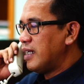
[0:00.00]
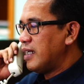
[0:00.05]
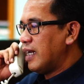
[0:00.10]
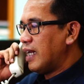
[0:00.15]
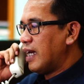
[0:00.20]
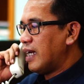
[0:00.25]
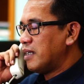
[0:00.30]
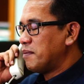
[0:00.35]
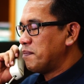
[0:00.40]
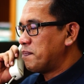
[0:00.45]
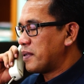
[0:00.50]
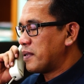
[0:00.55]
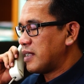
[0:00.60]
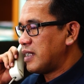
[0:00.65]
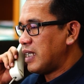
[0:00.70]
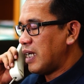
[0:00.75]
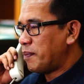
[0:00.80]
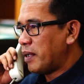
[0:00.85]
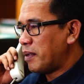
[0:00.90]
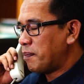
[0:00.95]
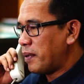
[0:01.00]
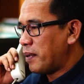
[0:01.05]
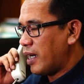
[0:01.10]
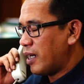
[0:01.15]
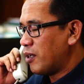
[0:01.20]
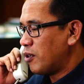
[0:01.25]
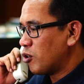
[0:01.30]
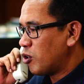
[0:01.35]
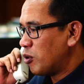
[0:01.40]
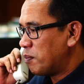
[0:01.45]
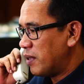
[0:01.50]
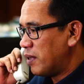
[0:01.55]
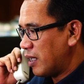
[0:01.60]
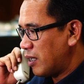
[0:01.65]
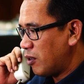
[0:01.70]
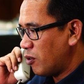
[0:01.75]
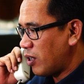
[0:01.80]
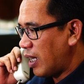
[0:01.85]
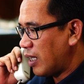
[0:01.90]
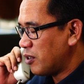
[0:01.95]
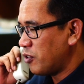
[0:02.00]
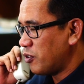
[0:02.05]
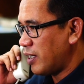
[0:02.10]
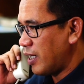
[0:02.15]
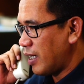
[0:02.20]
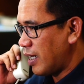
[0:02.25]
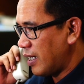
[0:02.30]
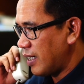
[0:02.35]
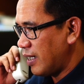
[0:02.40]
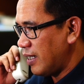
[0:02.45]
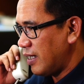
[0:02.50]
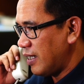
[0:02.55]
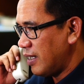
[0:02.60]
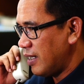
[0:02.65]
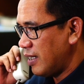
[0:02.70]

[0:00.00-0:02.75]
Dilan, persiapan pelayanan hukum di Kelurahan Sunyaragi.